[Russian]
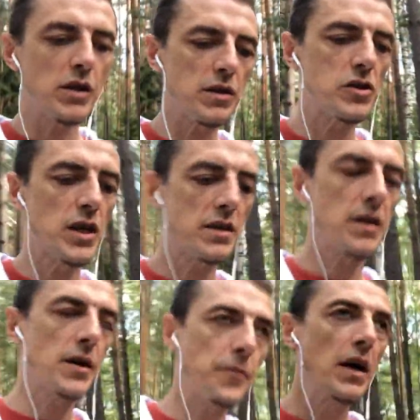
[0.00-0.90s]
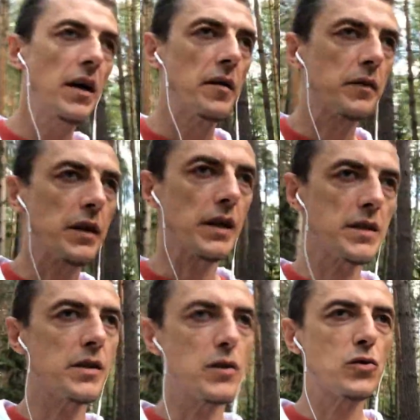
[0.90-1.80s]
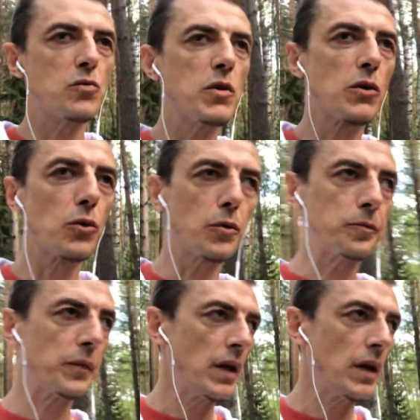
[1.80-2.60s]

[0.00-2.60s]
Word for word: И сейчас я вкратце резюмирую